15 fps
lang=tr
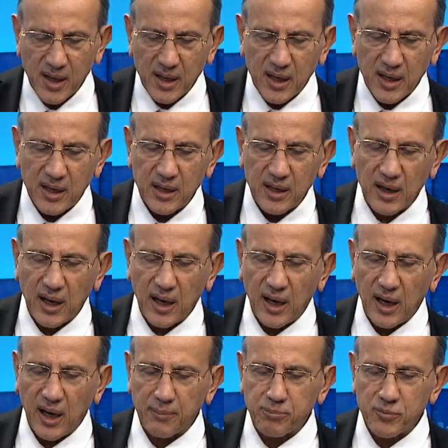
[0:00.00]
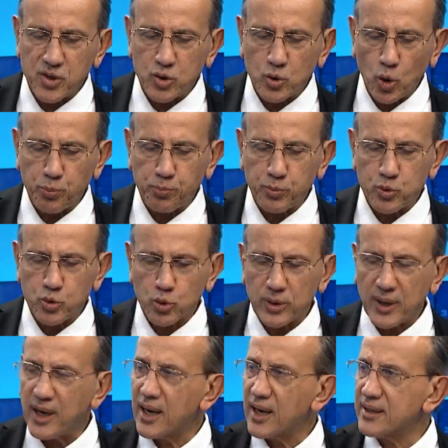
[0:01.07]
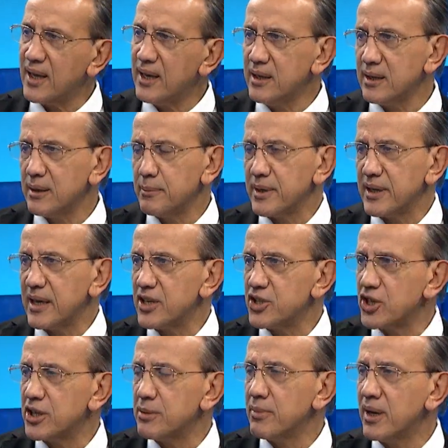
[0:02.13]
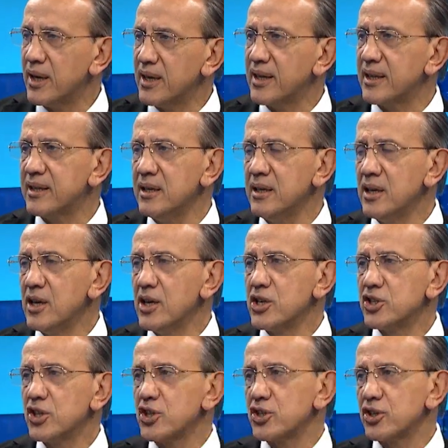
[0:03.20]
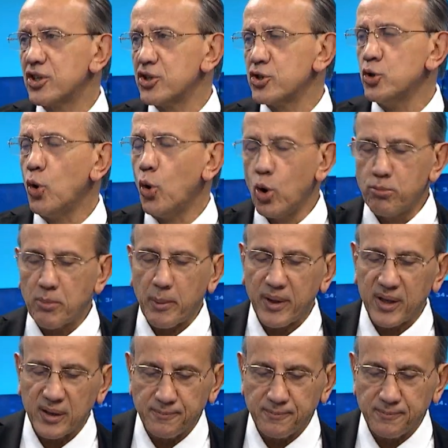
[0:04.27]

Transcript: e, 64,5'lara kadar bir geri çekim hareketi şaşırtıcı olmamalı.